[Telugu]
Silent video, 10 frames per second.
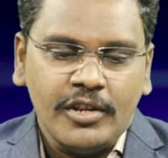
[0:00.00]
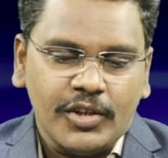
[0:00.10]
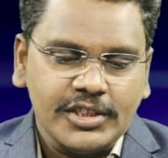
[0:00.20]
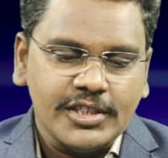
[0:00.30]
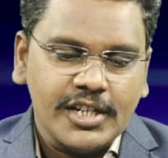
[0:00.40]

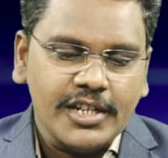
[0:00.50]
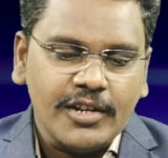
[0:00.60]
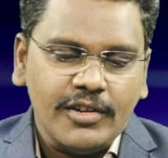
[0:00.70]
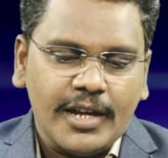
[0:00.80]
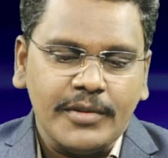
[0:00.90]

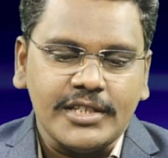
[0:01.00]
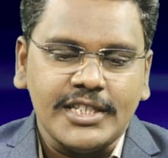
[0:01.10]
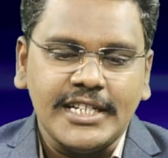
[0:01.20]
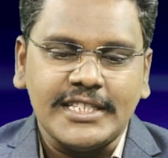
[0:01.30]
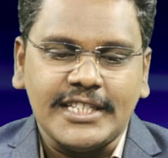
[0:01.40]
వస్తున్నట్టున్నారు ఆమెకి
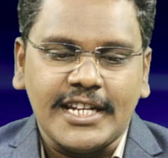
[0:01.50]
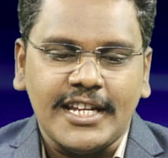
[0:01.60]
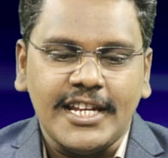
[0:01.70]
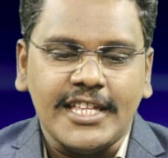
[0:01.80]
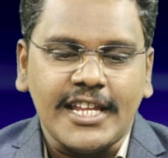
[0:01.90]
సీట్
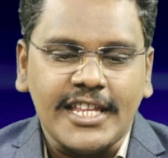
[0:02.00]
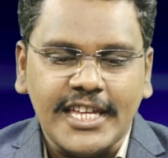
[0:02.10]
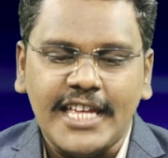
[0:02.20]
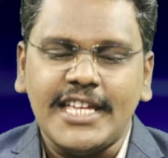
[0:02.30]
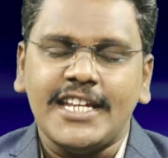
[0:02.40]
ఇస్తారా లేదని
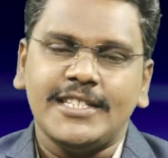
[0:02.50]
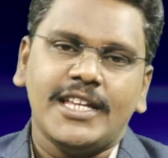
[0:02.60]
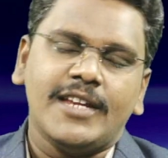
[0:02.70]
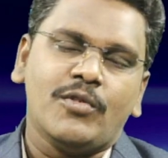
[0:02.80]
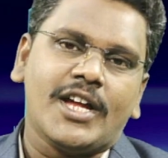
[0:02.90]
ఏదైనా
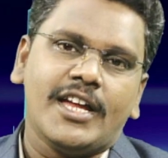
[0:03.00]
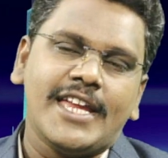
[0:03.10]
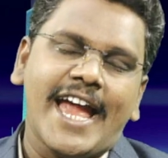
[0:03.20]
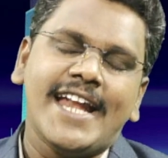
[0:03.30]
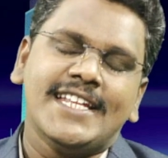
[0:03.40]
సరే ఒక
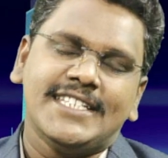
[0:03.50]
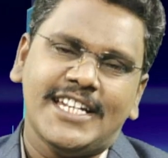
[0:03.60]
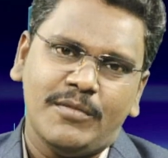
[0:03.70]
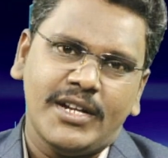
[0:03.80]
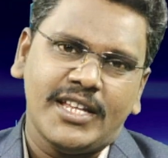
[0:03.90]
యాంటీ
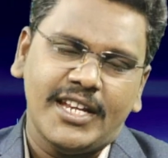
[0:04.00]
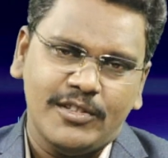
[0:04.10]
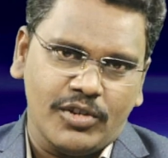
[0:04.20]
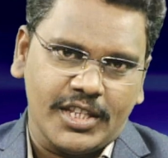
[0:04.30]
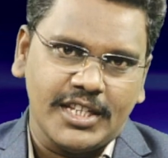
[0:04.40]
సెంటిమెంట్
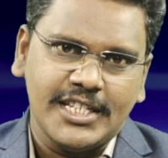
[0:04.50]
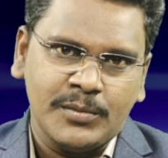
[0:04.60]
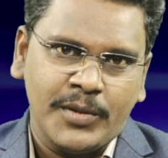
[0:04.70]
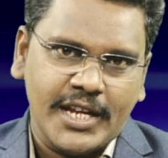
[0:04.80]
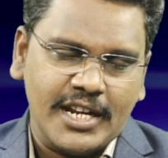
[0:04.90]
అనేది ఉంటుంది ఈ
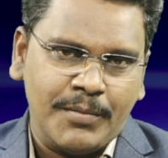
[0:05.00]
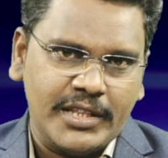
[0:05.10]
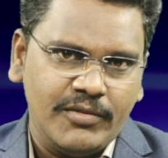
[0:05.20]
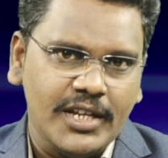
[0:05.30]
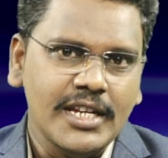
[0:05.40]
స్పీకర్
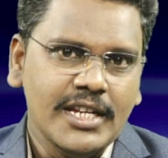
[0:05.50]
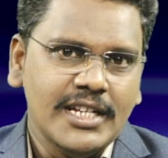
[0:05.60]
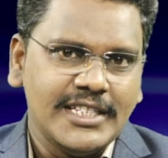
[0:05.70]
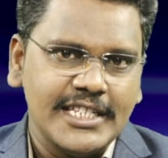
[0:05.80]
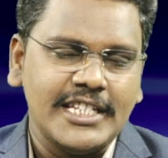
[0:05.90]
పదవి
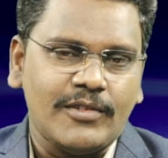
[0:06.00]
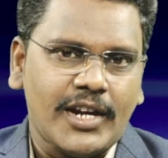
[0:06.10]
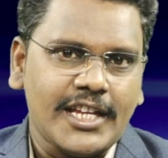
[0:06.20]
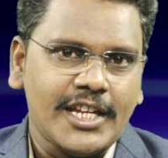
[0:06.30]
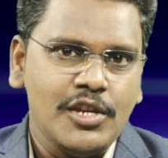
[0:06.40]
చేసిన
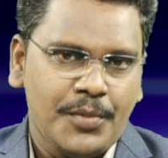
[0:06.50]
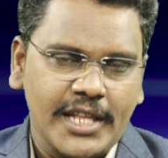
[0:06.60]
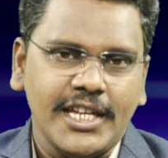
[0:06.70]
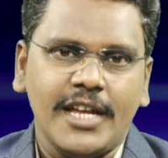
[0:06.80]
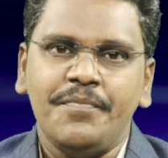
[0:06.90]
వాళ్ళకి
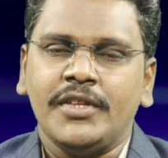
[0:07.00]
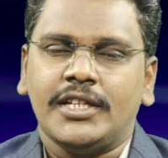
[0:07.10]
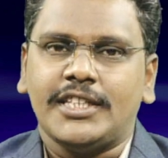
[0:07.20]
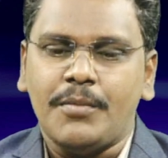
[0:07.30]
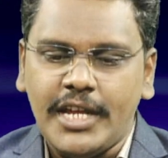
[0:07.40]
ఇప్పుడు అదే
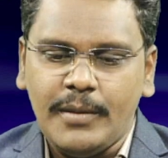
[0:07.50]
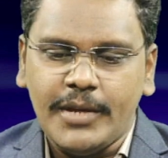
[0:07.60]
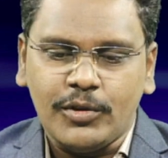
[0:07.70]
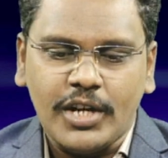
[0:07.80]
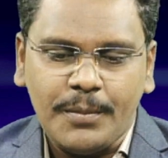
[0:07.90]
తమ్మినేని
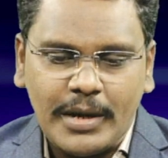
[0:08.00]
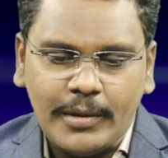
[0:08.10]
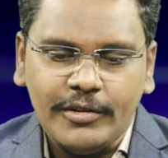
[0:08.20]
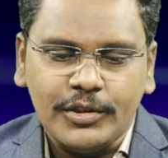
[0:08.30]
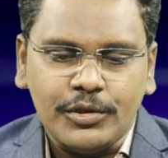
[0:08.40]
మీద కూడా
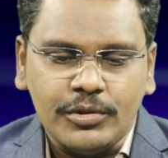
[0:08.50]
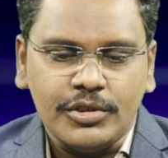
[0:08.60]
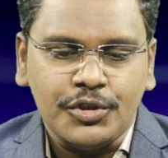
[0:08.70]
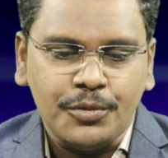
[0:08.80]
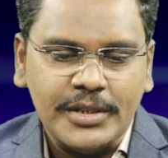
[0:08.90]
ప్రభావితం
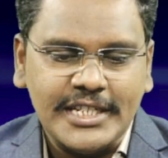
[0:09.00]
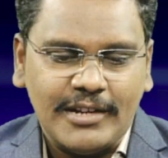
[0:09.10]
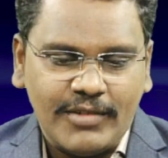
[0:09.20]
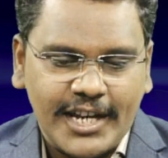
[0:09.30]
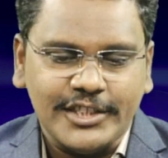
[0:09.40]
చూపించే
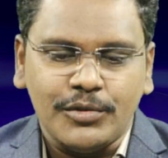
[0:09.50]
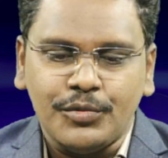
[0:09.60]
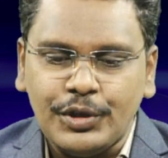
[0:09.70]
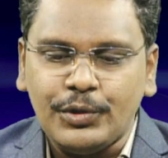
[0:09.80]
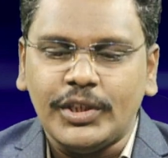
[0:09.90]
అవకాశం
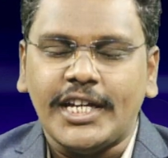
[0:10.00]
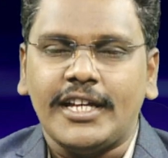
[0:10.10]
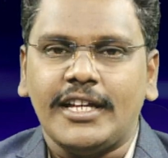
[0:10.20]
ఉంటుందా